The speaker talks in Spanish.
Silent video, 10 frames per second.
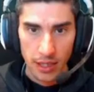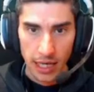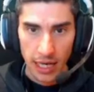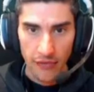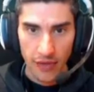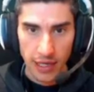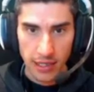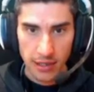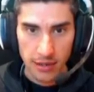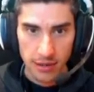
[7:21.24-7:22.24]
Lanzan...
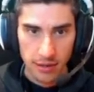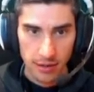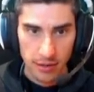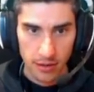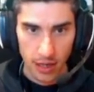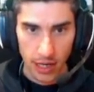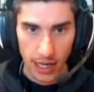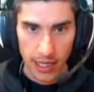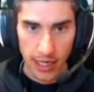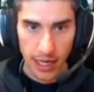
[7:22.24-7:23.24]
A la,
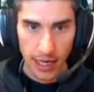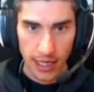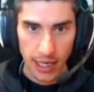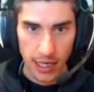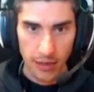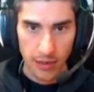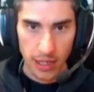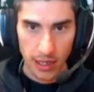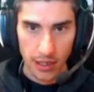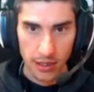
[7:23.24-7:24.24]
gil a la hay que
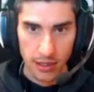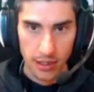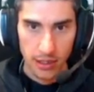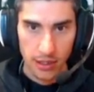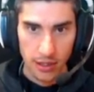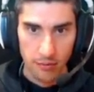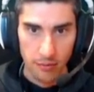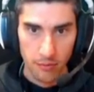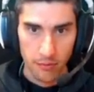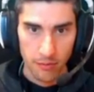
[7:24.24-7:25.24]
levantarla.
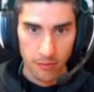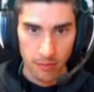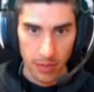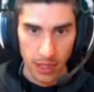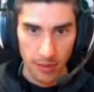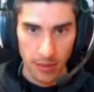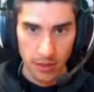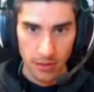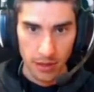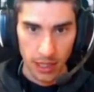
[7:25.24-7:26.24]
Me da miedo,
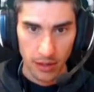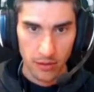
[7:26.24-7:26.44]
claro.